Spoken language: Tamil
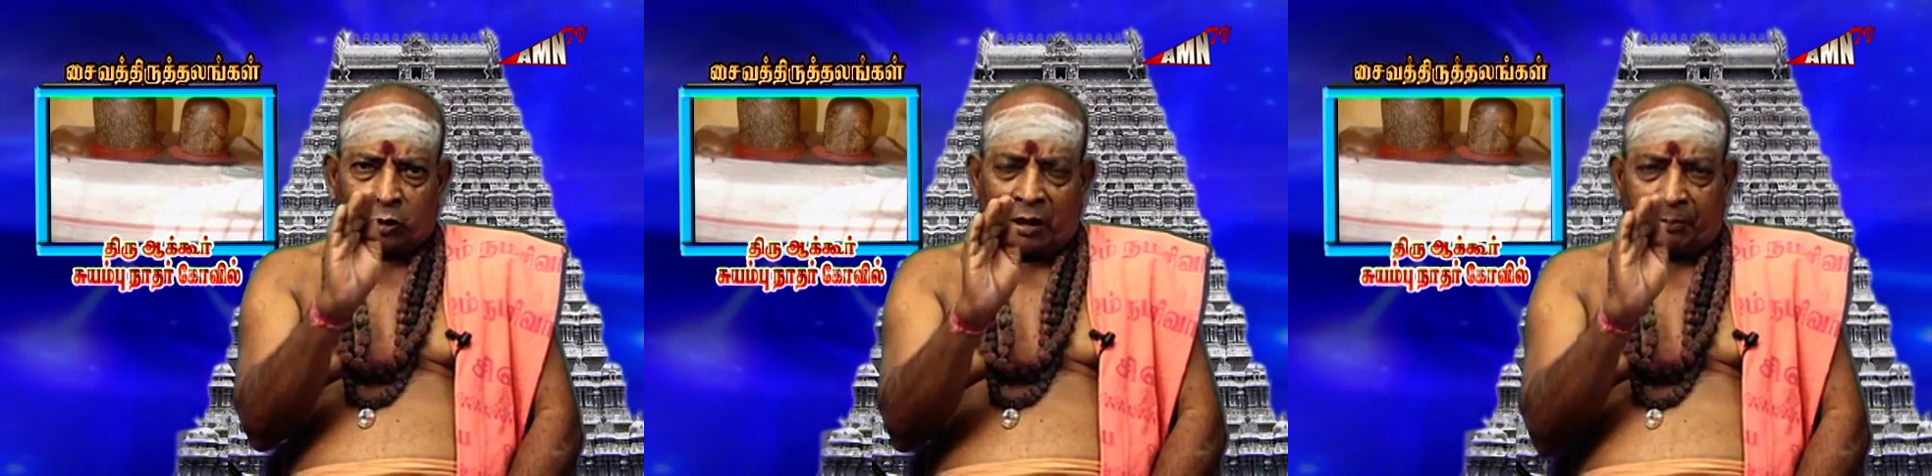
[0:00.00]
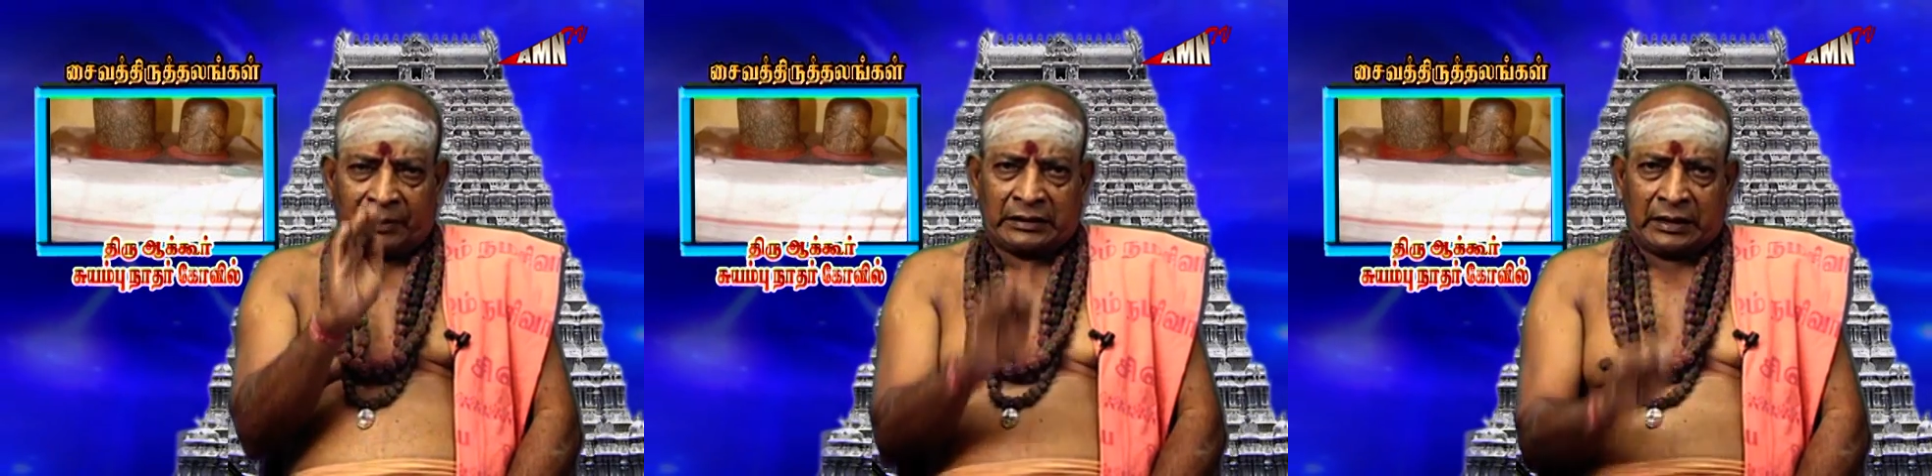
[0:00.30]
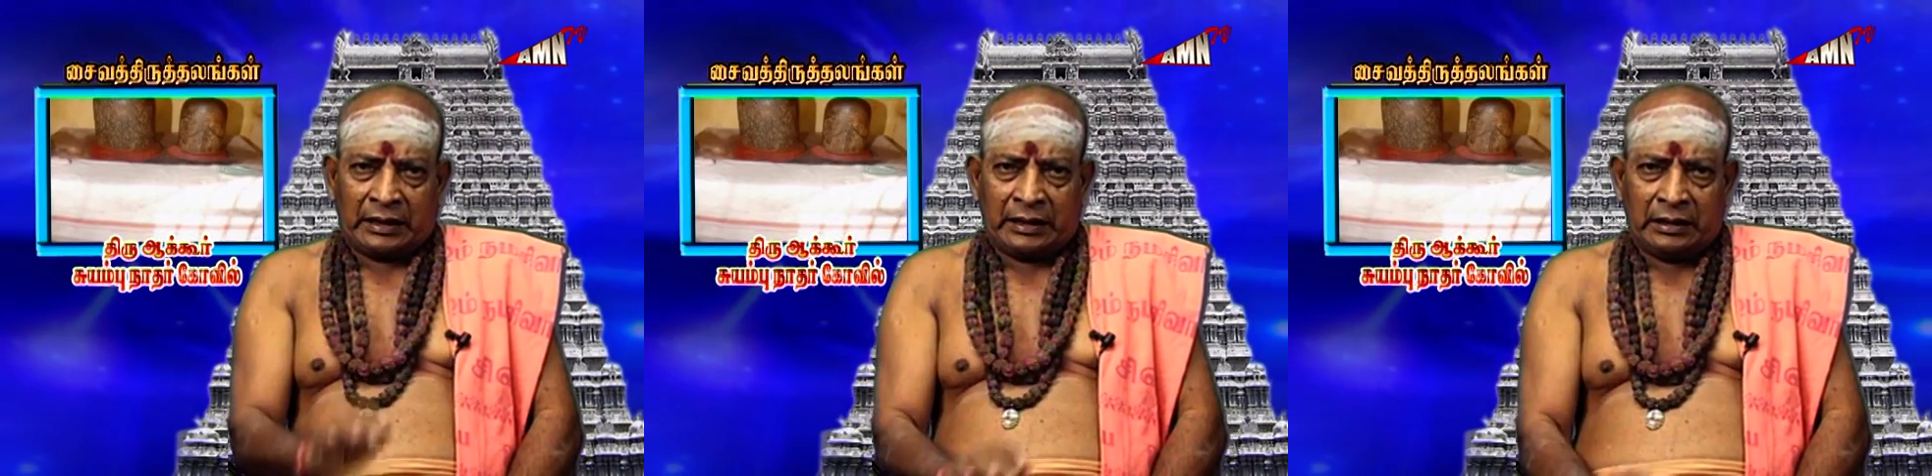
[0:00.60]

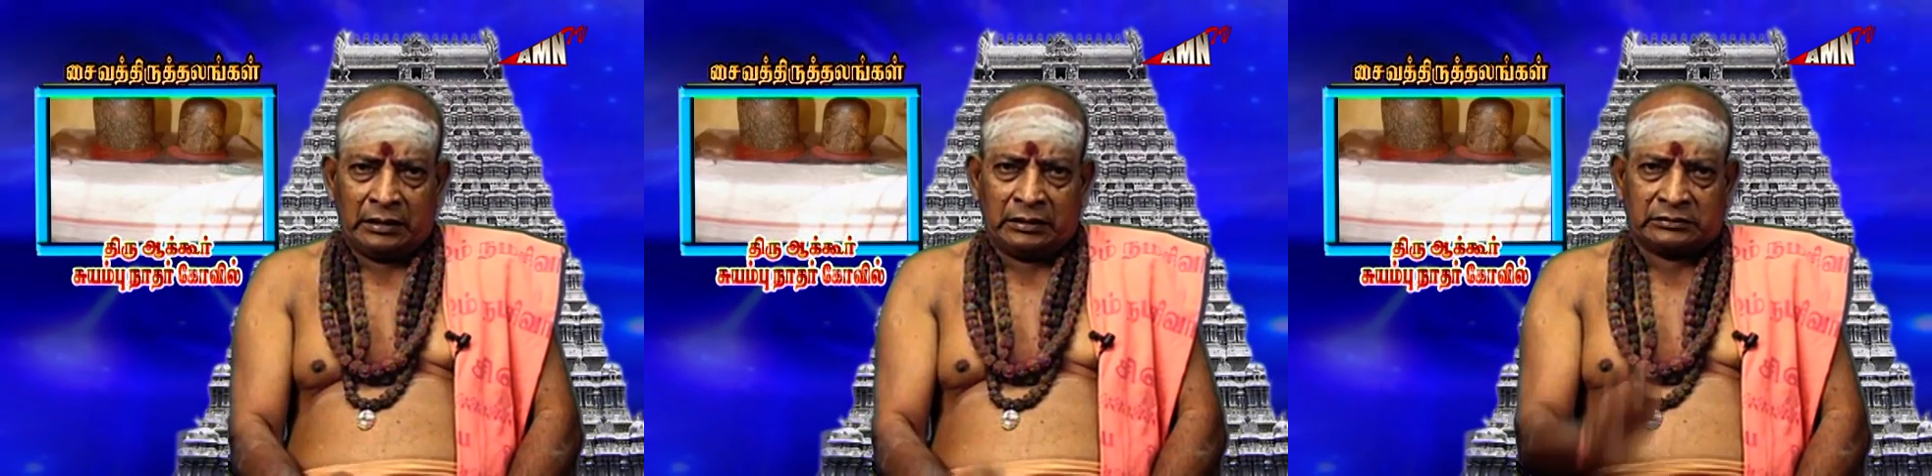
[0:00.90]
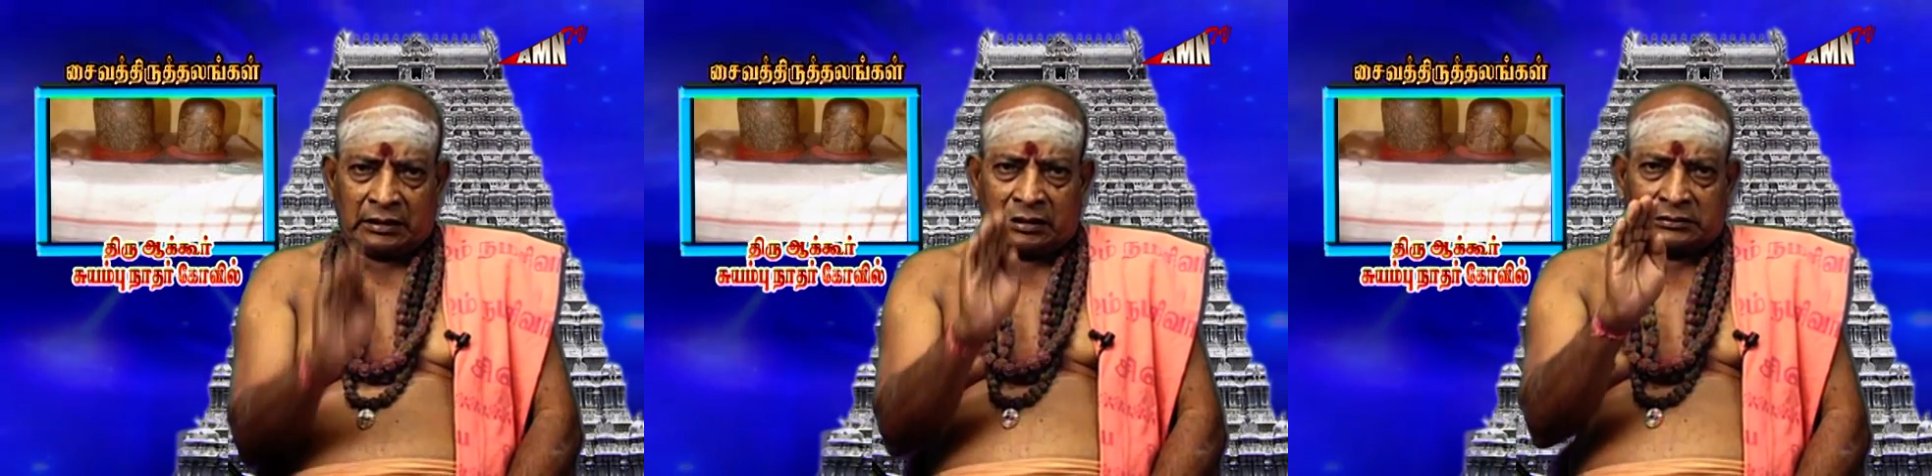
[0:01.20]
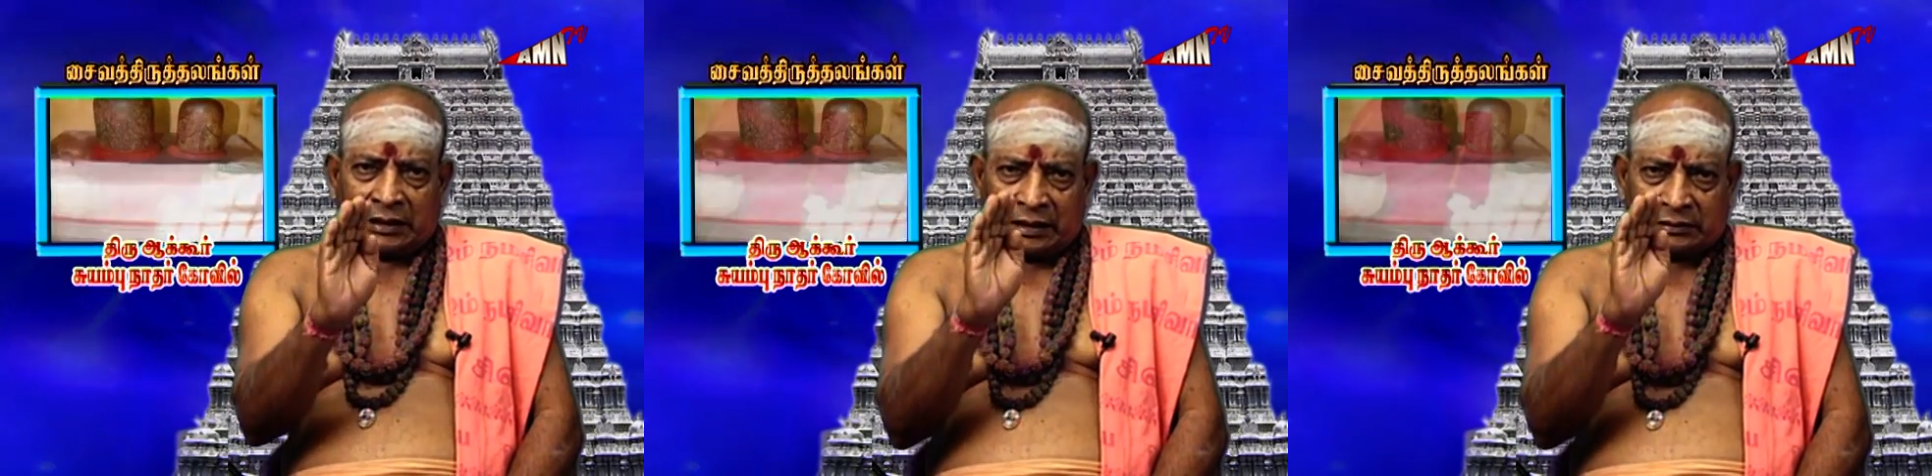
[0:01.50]
சொல்லப்பட்ட
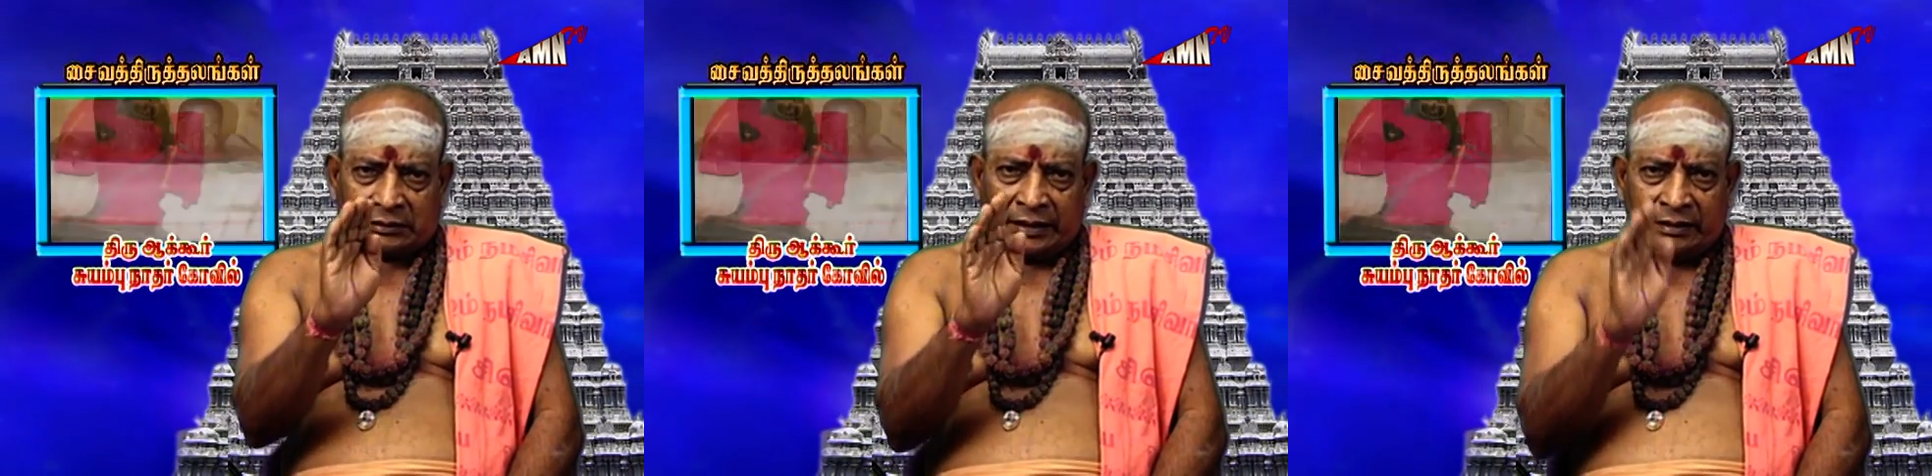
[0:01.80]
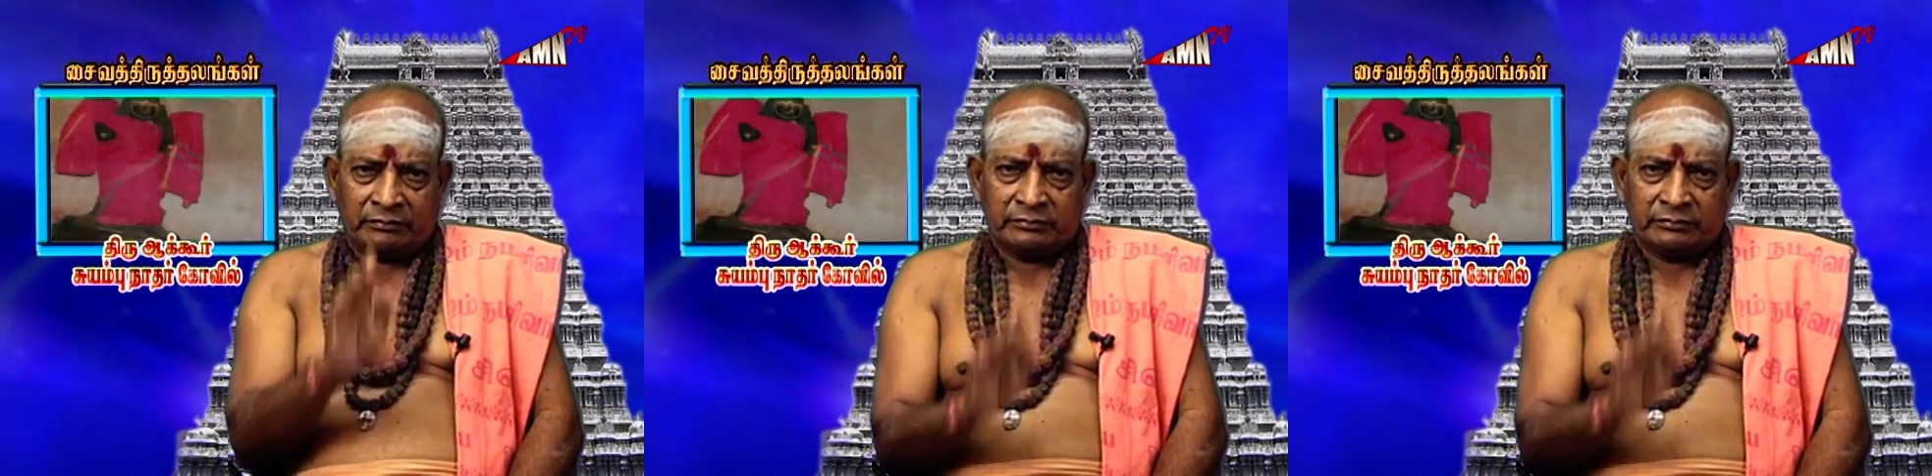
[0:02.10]
இத்திருத்தலத்தை